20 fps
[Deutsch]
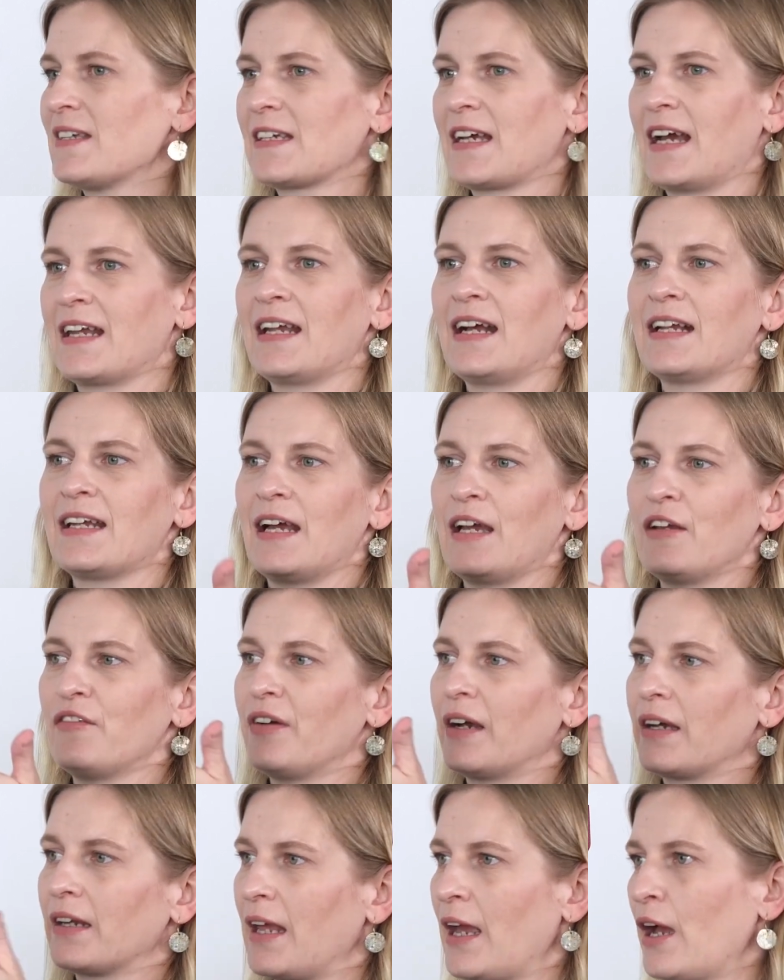Ich kann halt
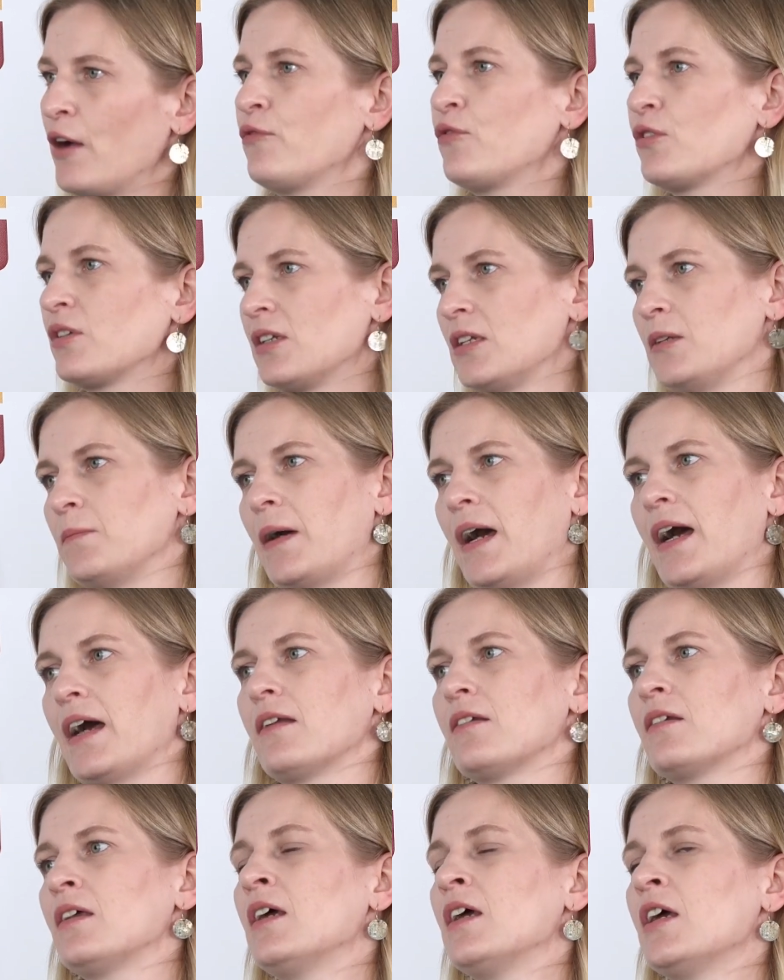einfach in Erfurt in die
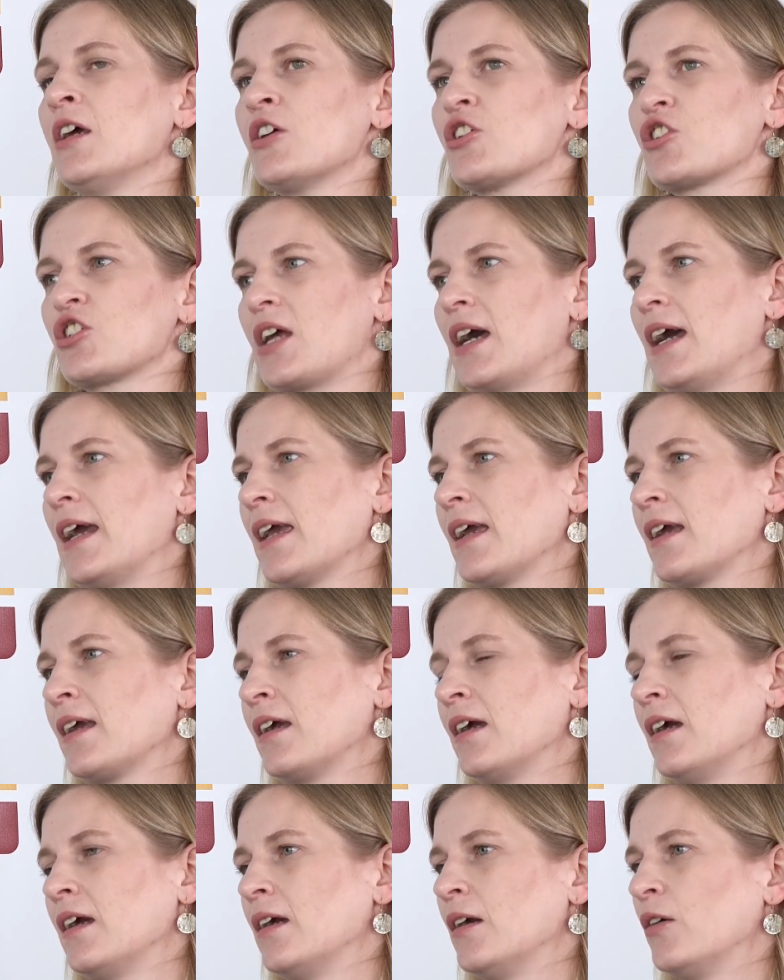Bahn
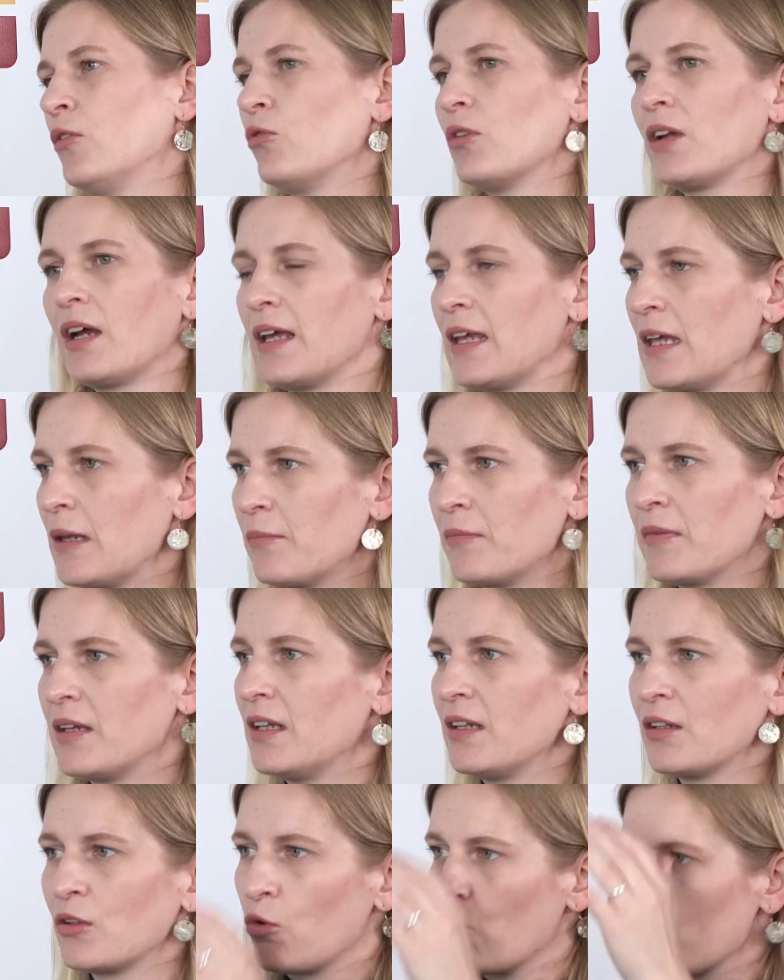steigen äh, oder eben
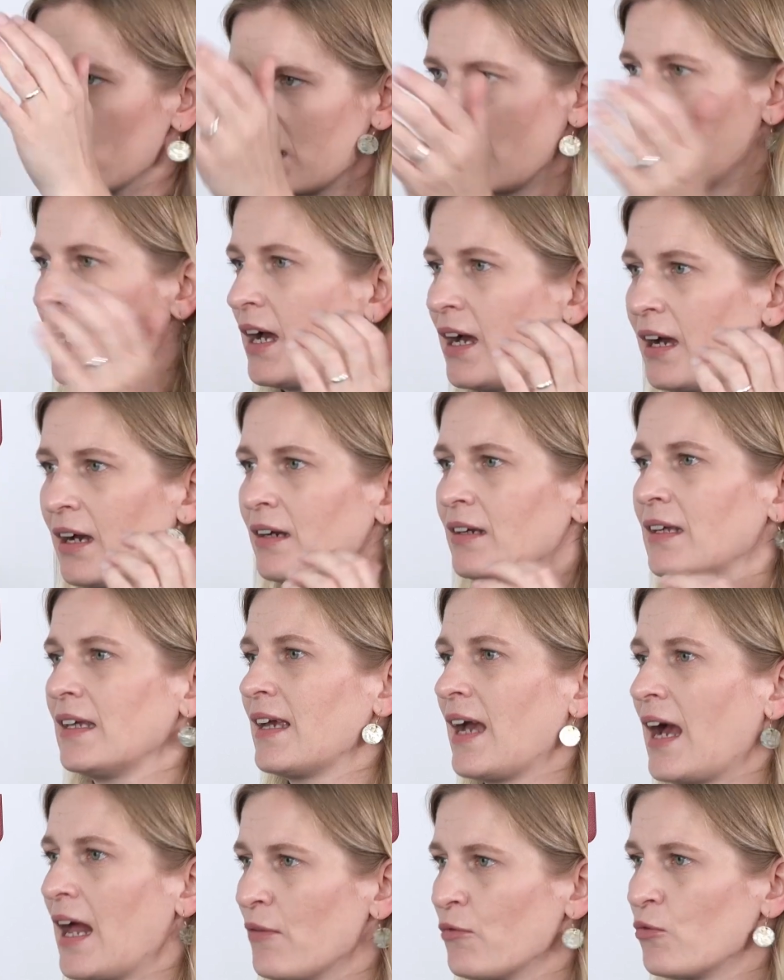in Gotha,
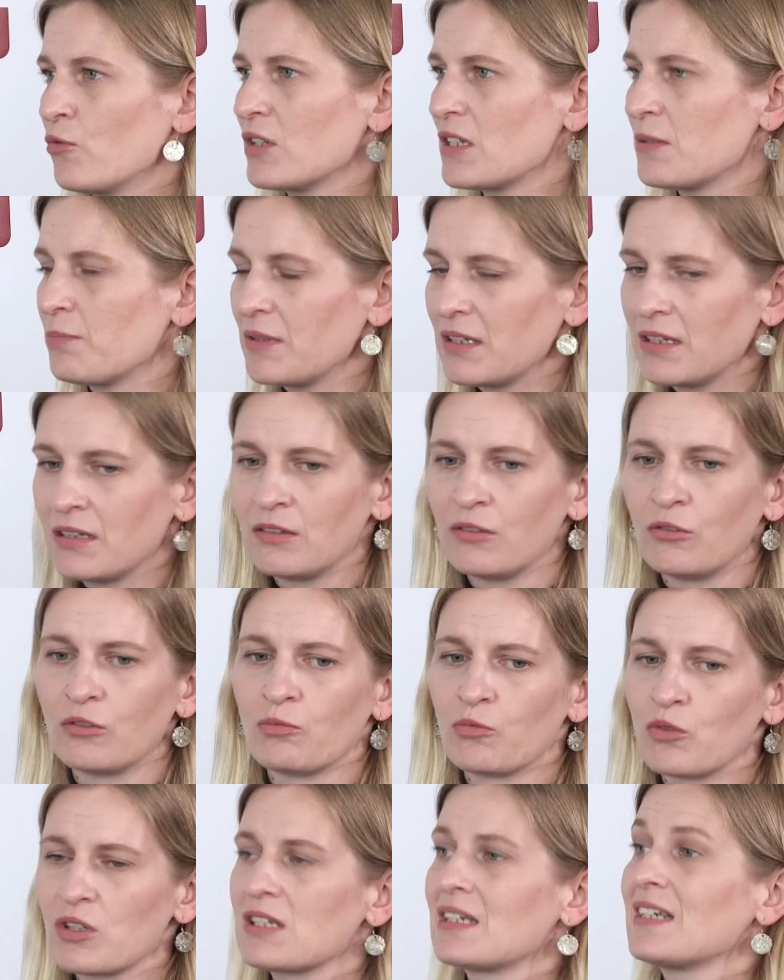egal wo ich bin,
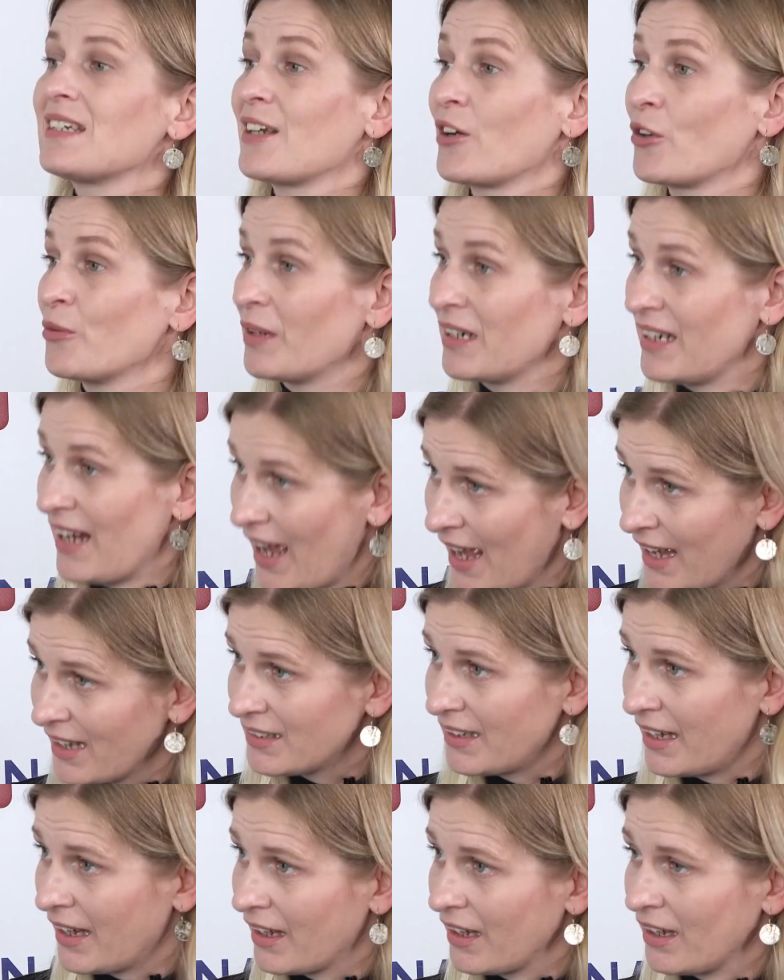und muss nicht darüber
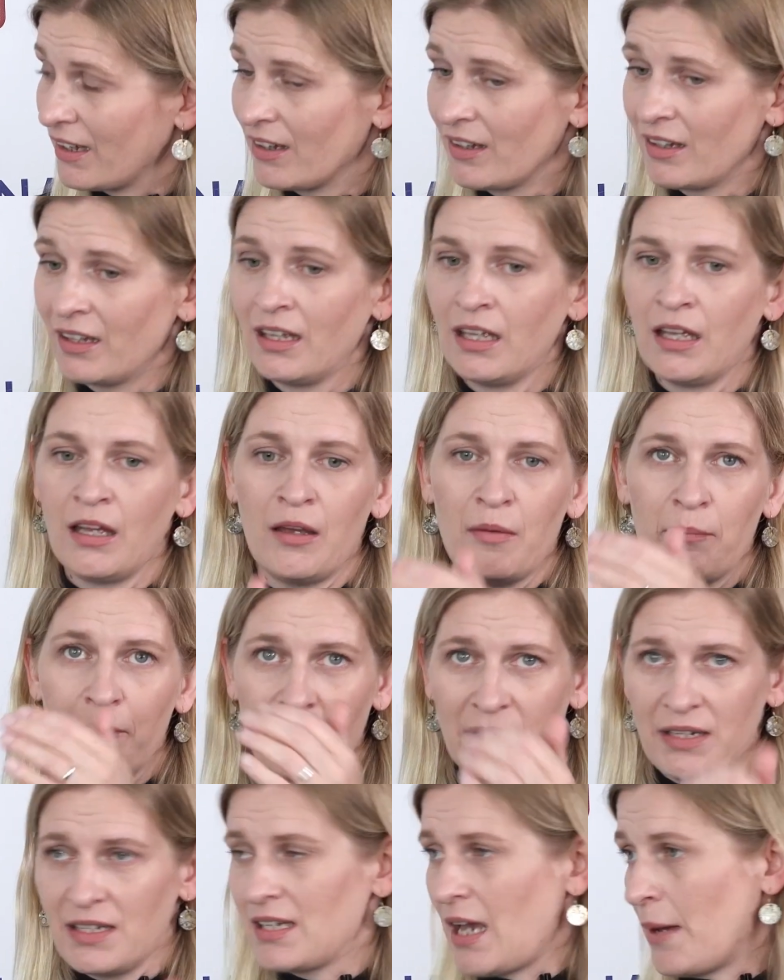nachdenken,
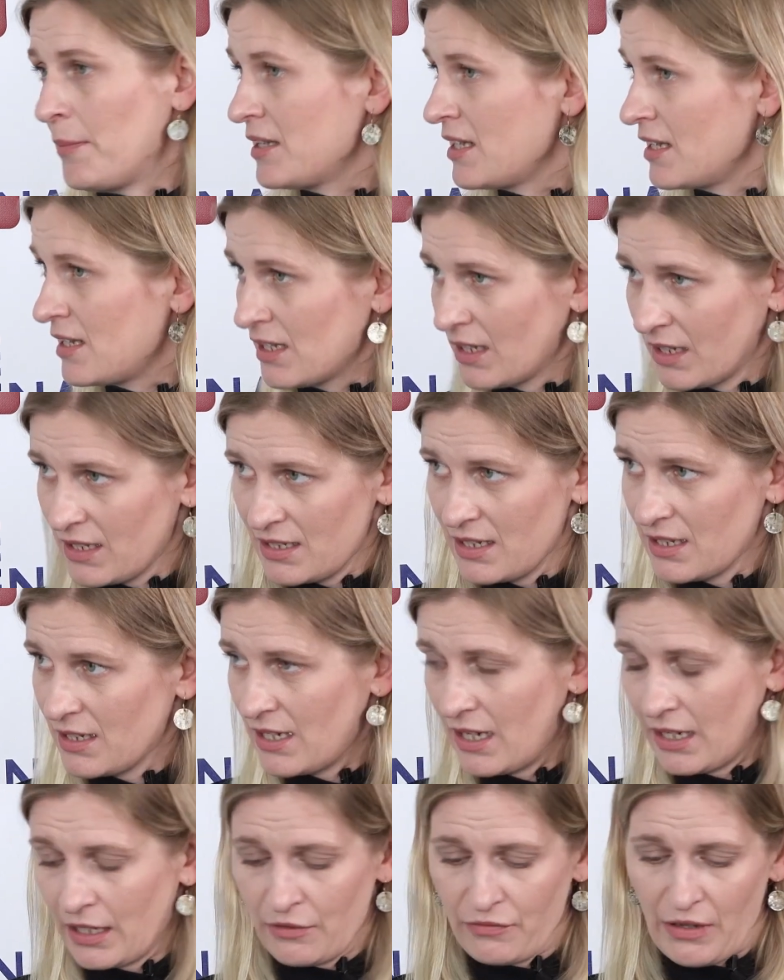bin ich, habe ich jetzt den richtigen
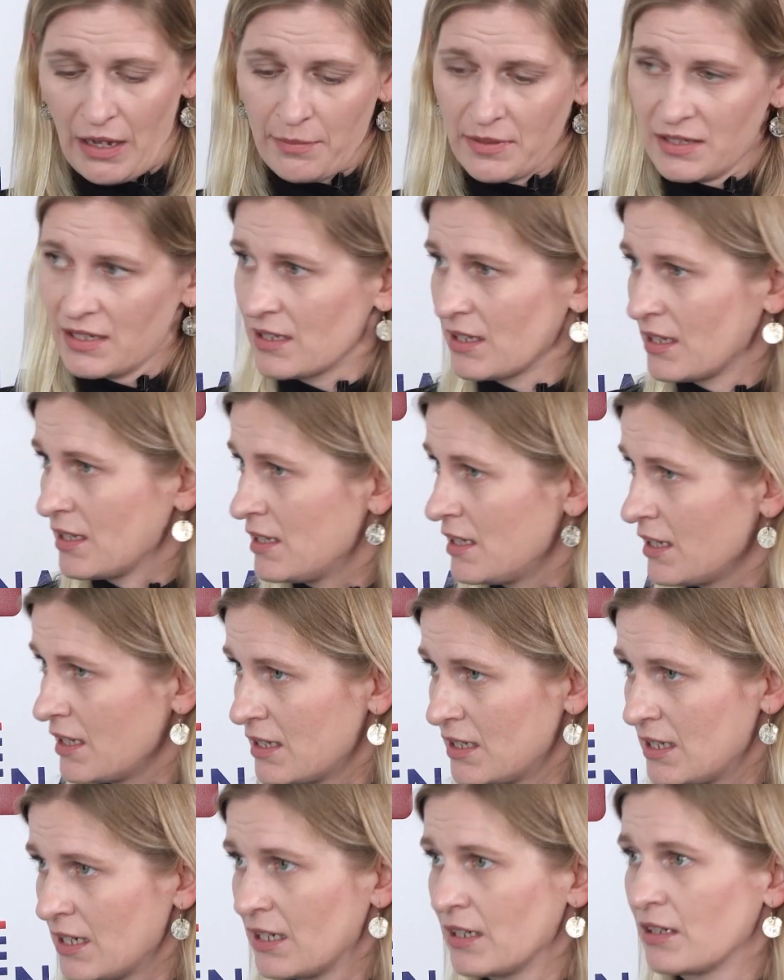Tarif, habe ich das
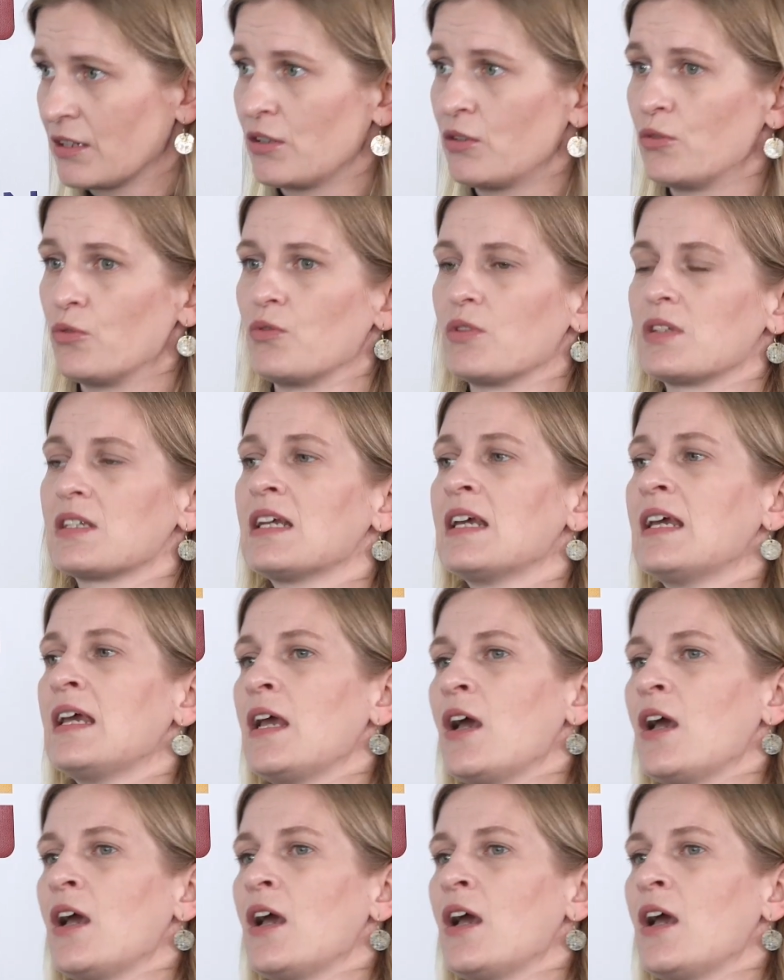richtige Ticket gelöst?